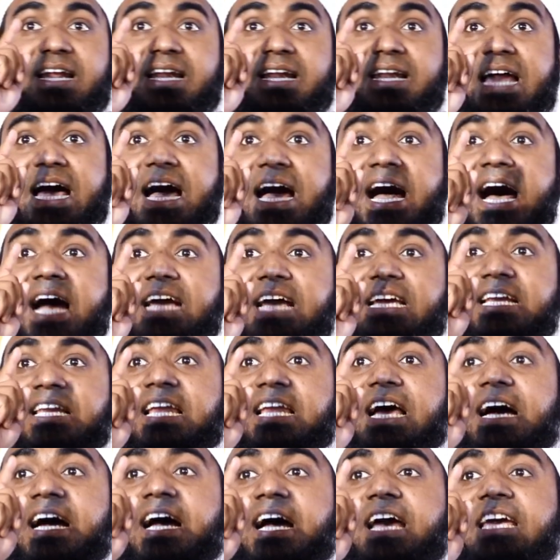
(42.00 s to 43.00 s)
আর লা
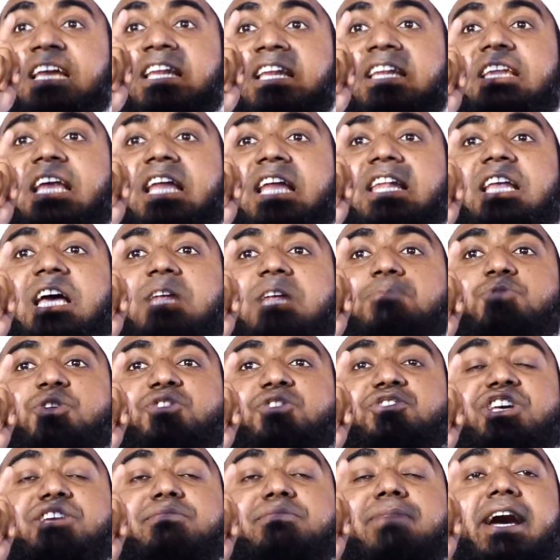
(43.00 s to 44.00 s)
ইলাহা ইল্লাল্লাহর
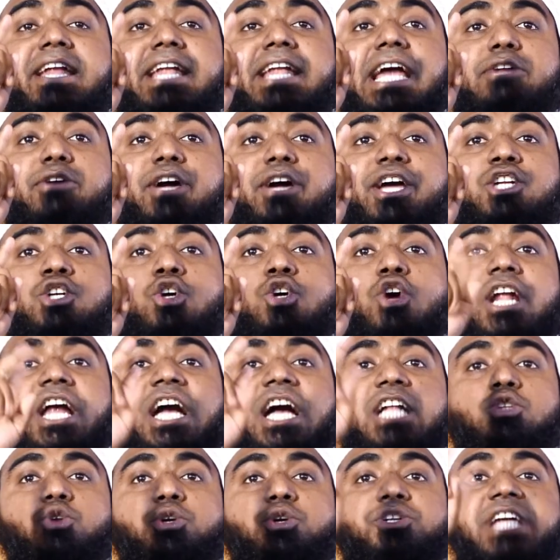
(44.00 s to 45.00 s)
প্রতি ইমান আনয়ন
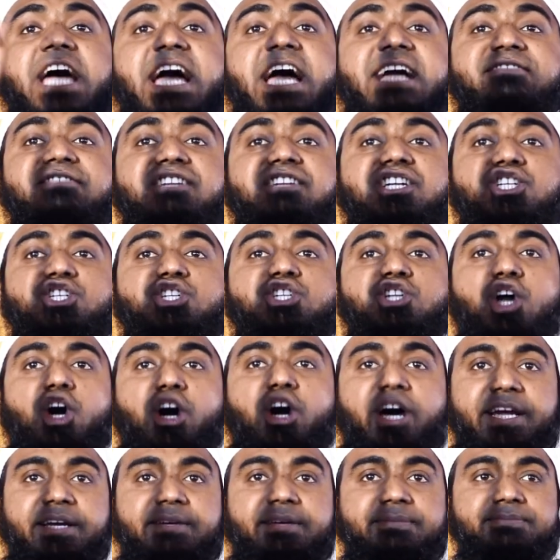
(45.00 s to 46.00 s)
করা দুইটা এক জিনিস
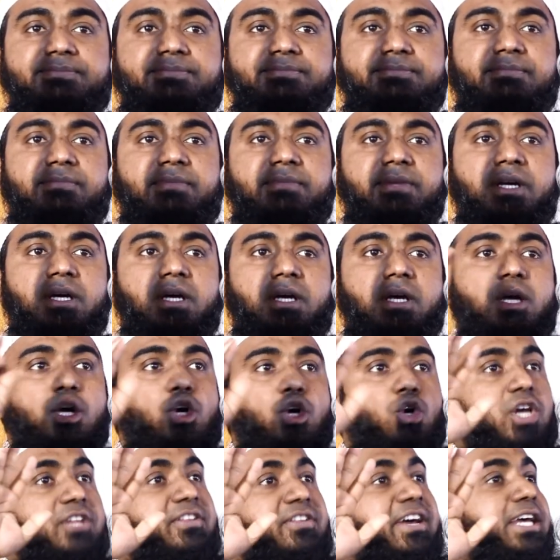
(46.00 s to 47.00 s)
নয়
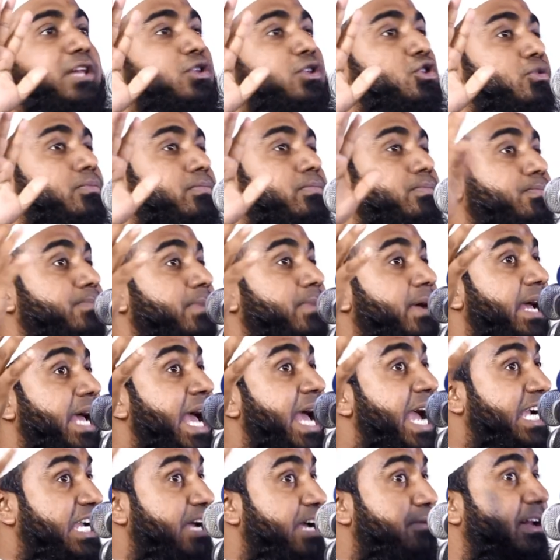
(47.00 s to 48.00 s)
কথা কিন্তু
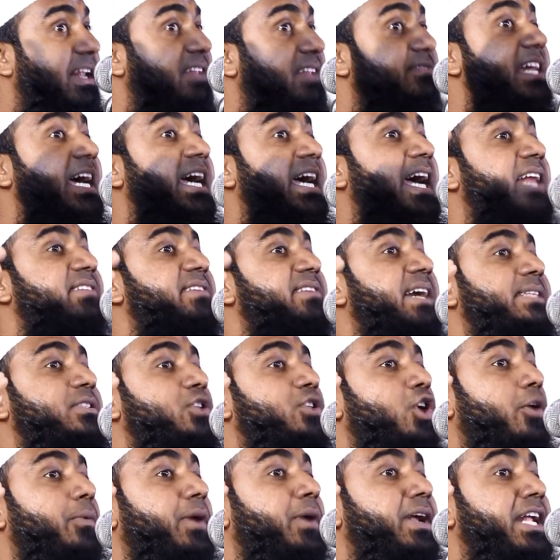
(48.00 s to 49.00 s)
একেবারে তাকায়
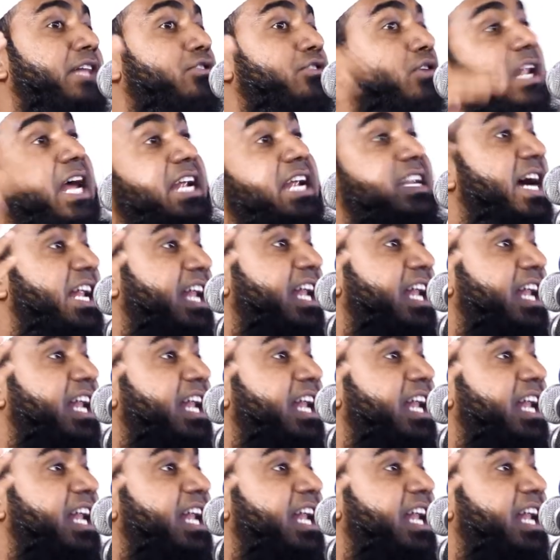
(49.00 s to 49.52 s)
থাকতে হবে নয়তো লাইন